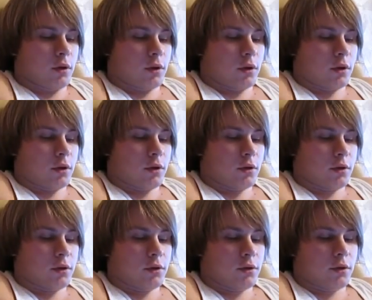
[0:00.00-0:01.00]

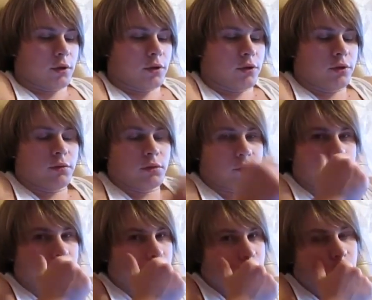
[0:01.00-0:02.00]
Значит, с чего
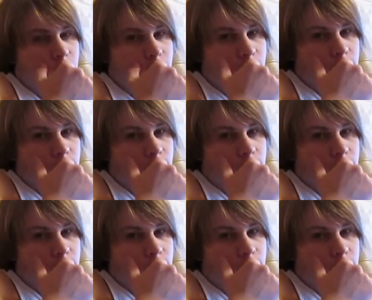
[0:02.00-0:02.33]
нужно начать?